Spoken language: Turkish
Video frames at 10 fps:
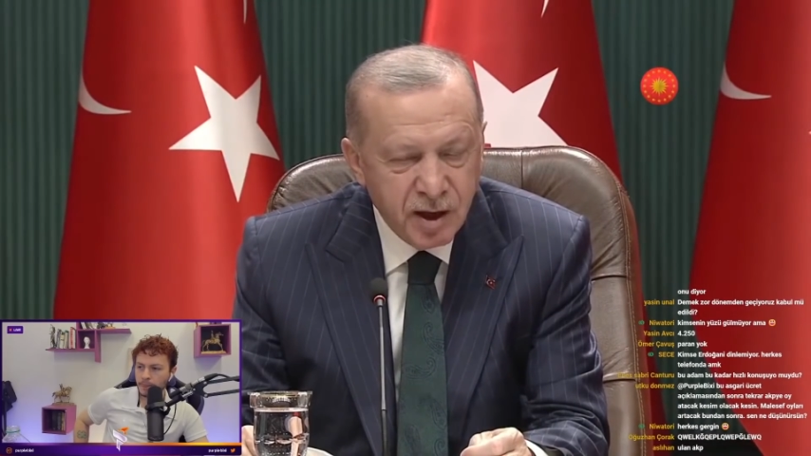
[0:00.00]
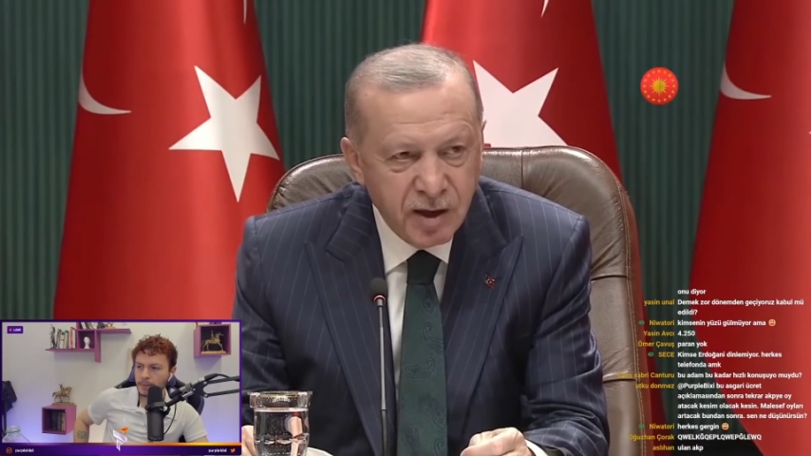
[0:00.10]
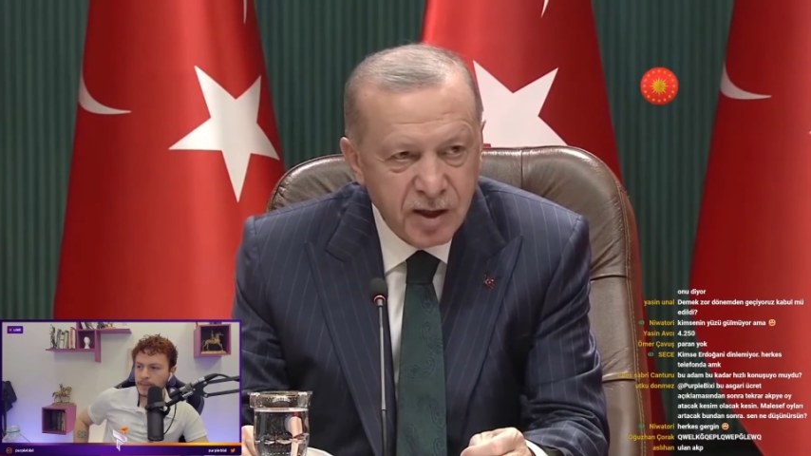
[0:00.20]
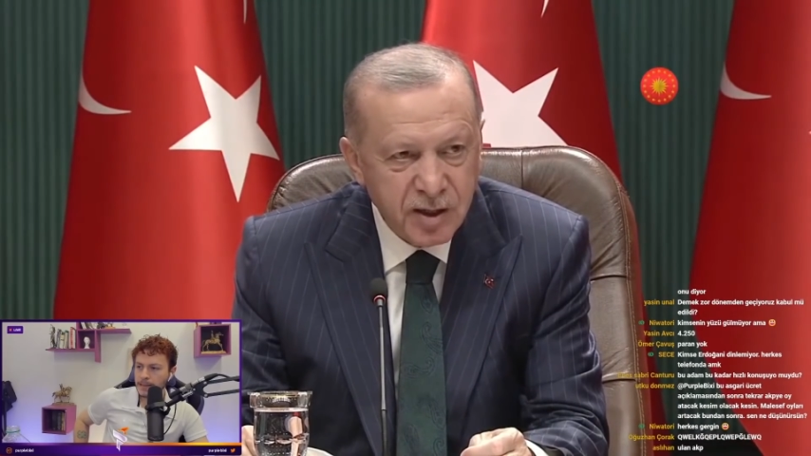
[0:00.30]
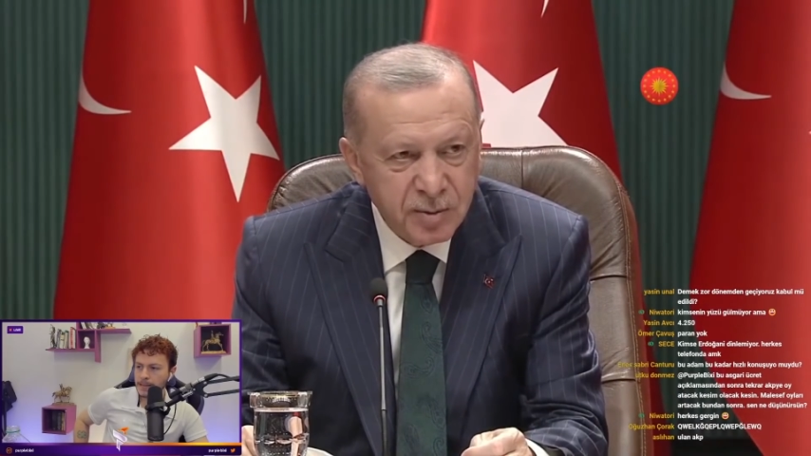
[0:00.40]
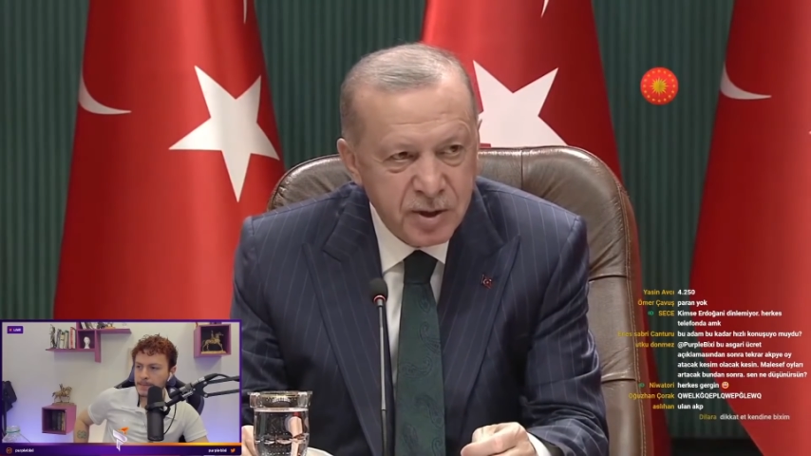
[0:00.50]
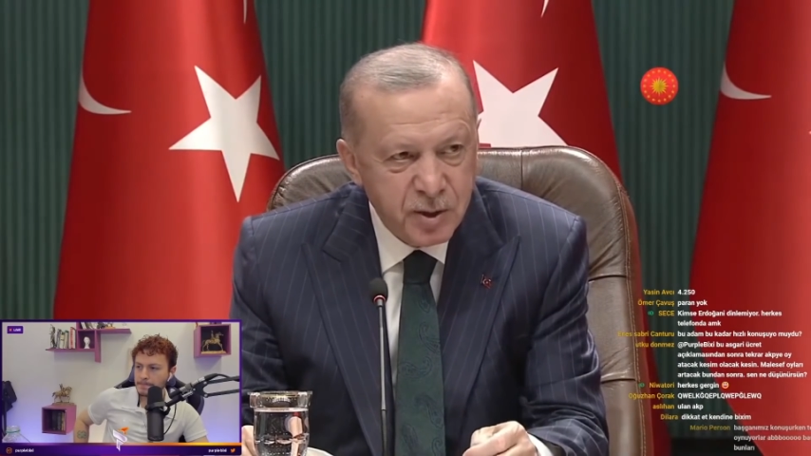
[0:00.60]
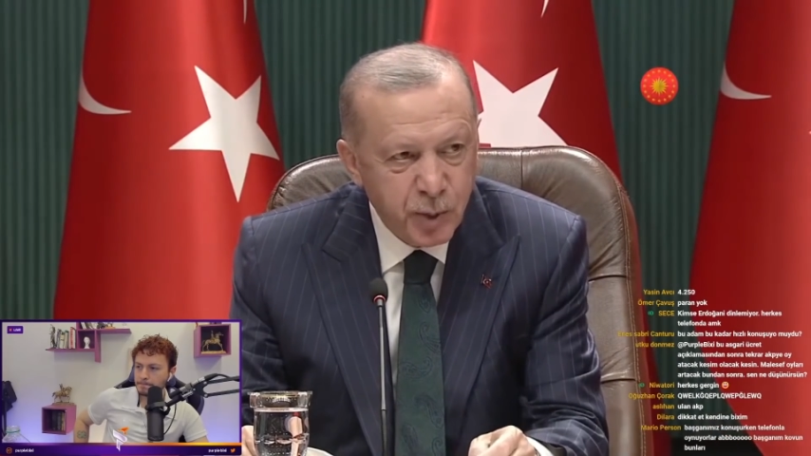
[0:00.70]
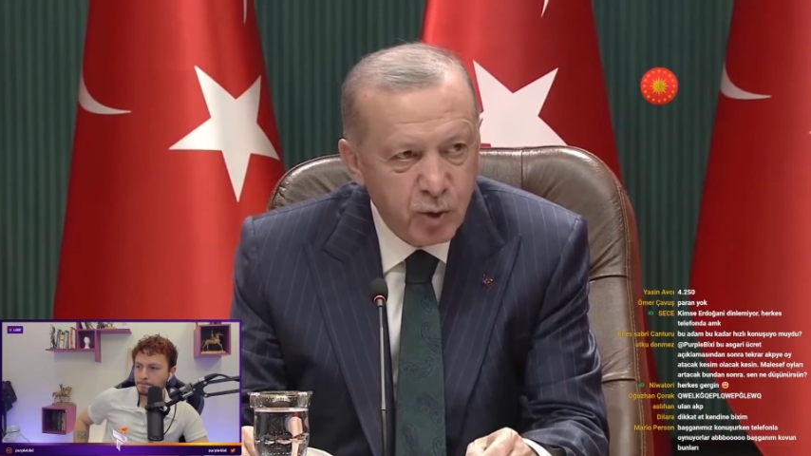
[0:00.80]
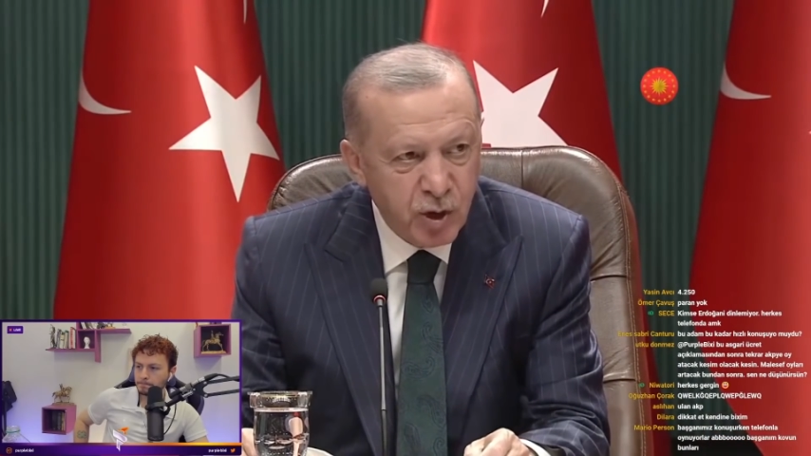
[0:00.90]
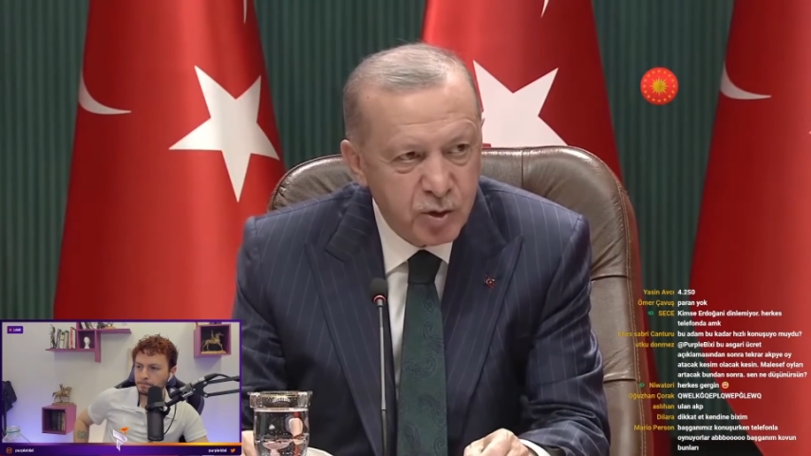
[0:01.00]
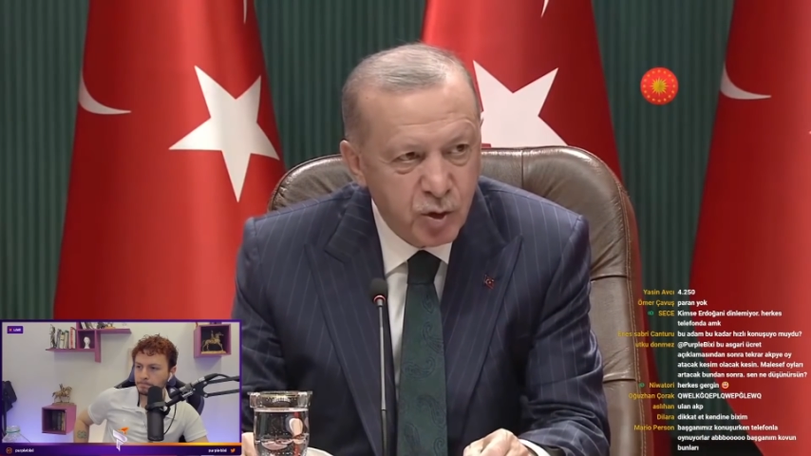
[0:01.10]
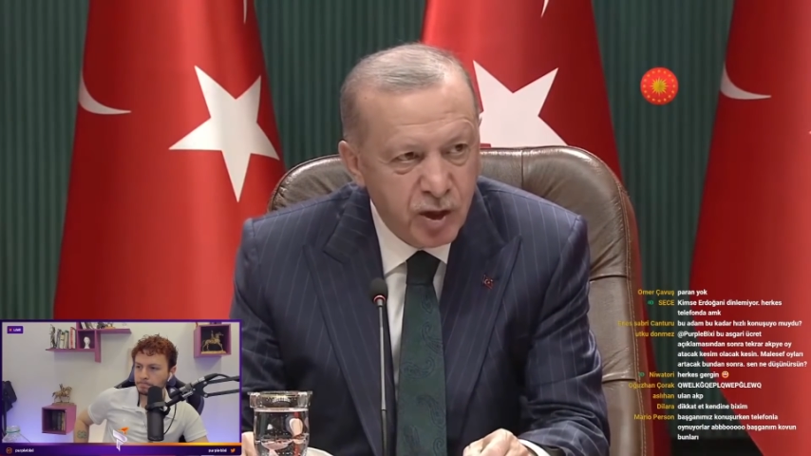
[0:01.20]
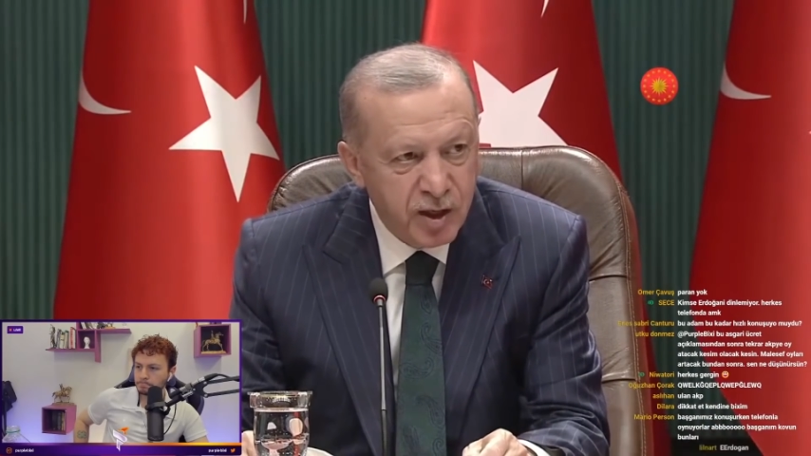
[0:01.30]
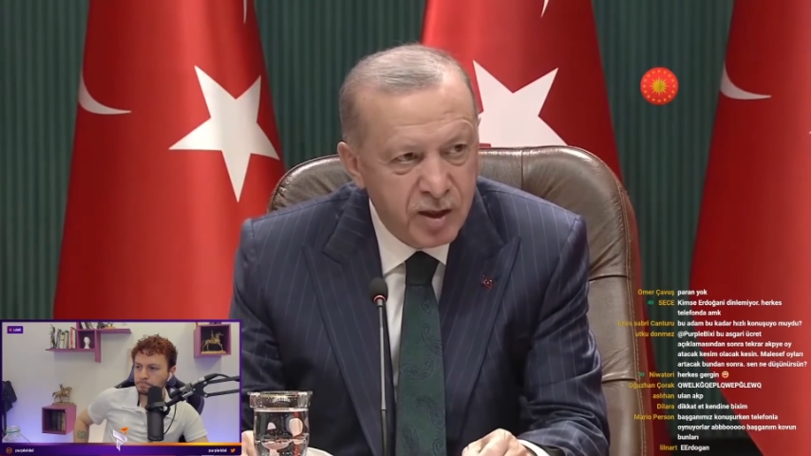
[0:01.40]
herhangi bir
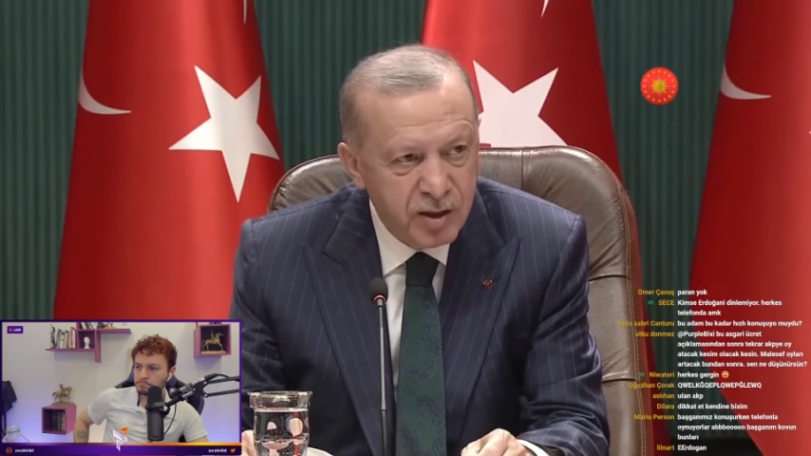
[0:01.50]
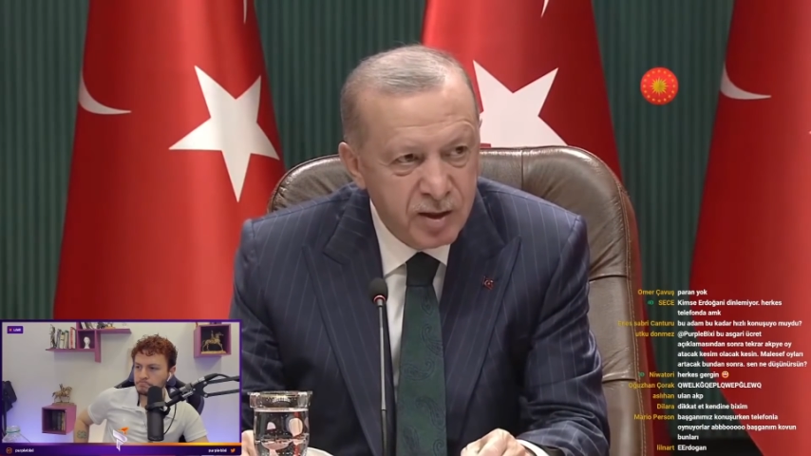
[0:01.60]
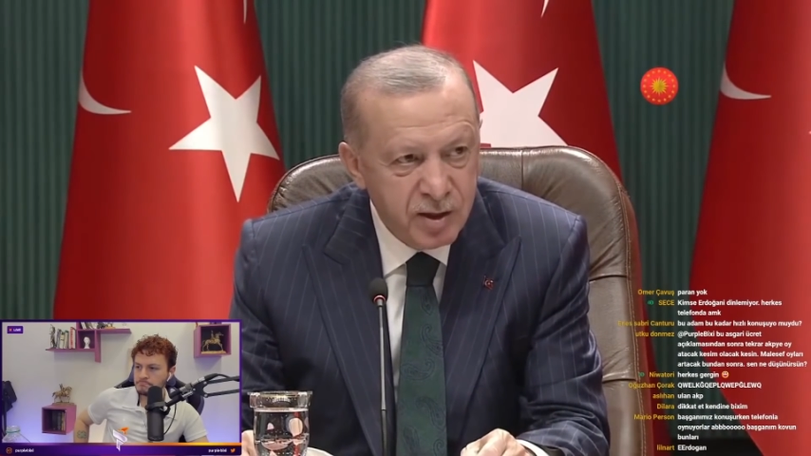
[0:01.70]
spekülasyona